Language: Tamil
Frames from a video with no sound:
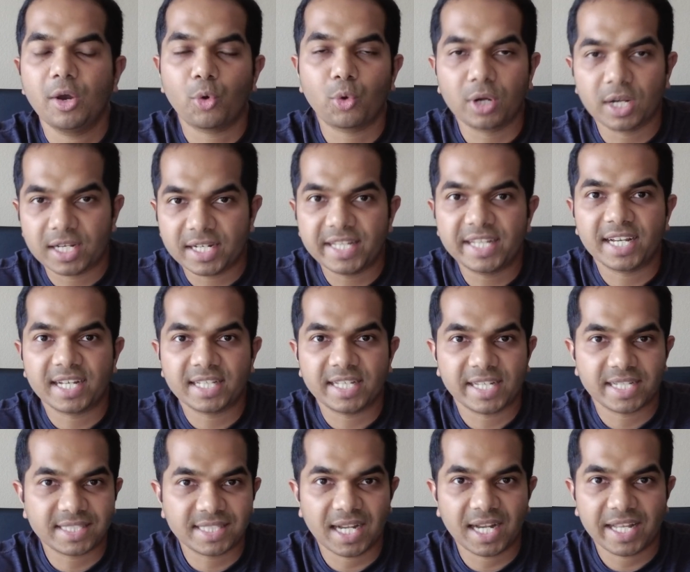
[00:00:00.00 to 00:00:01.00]
உங்களுக்கு நீங்கள்
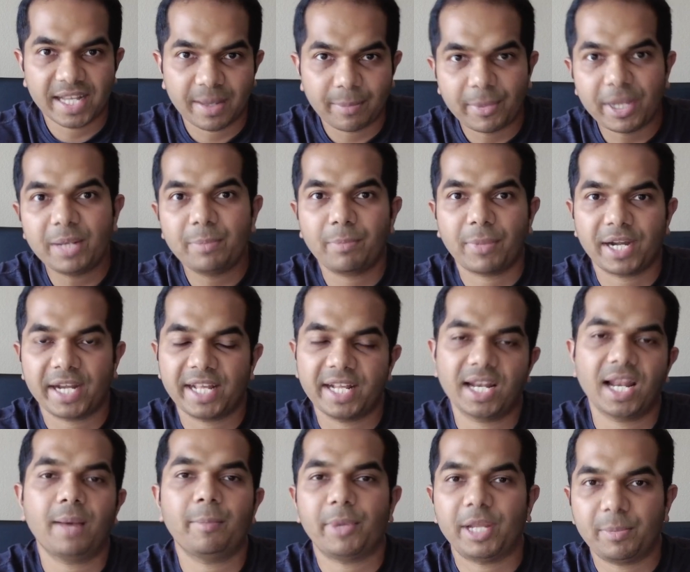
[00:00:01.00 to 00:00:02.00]
அந்த எஸ்எல்ஏ மீட் e
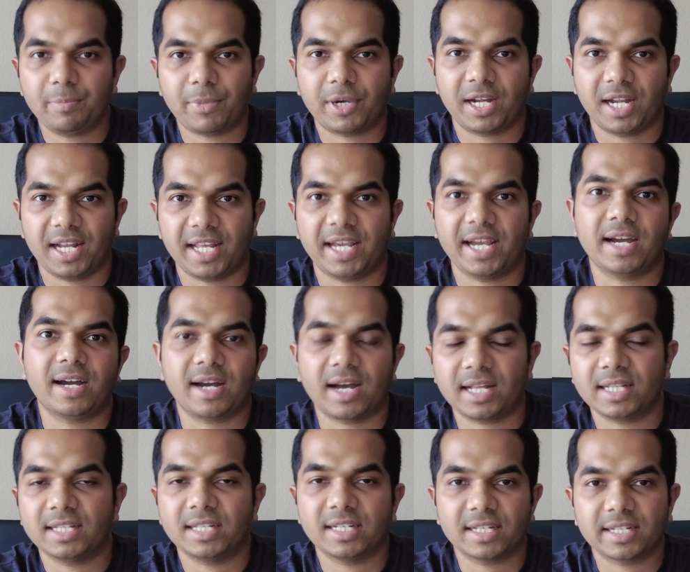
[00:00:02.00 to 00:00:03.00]
பண்ணிங்களா மீட் பண்ணலையா
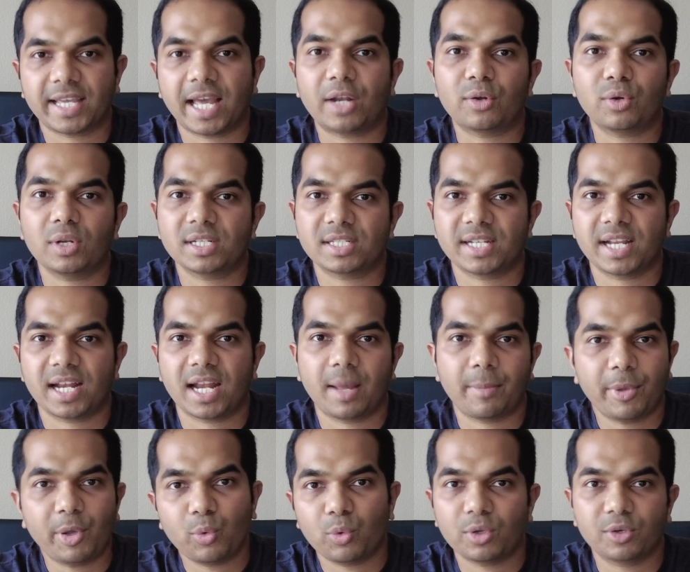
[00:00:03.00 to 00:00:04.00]
அந்த கேல்குலேஷன்
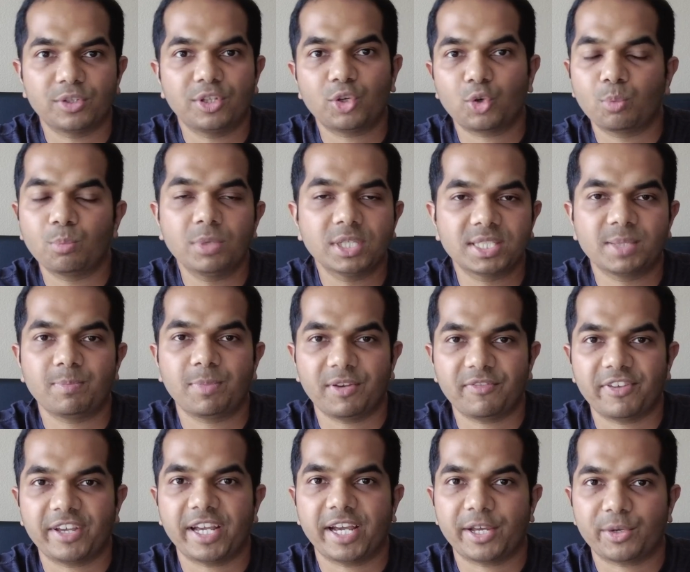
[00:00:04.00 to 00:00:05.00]
எல்லாமே உங்களுக்கு வந்து ரொம்ப
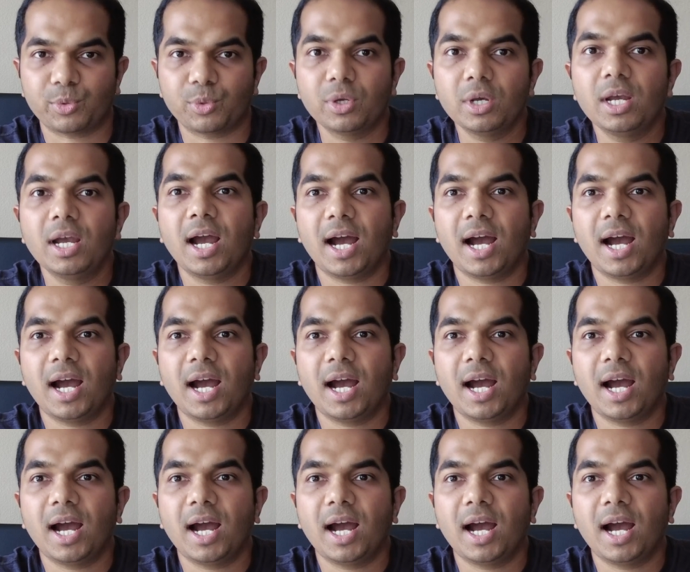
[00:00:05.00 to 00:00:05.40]
சிம்பிளிஃபை ஆயிரும்